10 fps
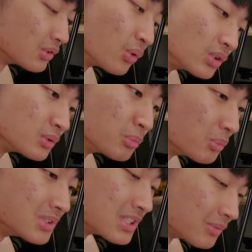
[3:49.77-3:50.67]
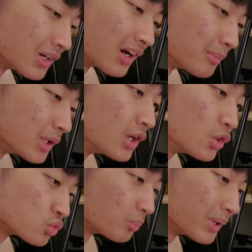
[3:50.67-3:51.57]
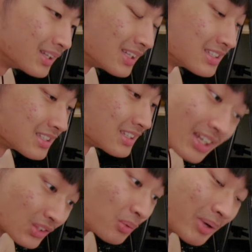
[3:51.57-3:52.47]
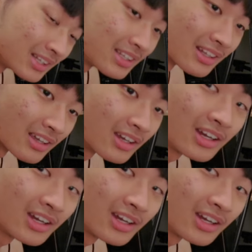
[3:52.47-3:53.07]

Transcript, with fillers: 或者是莫名其妙他们准备的电池也都没电呢，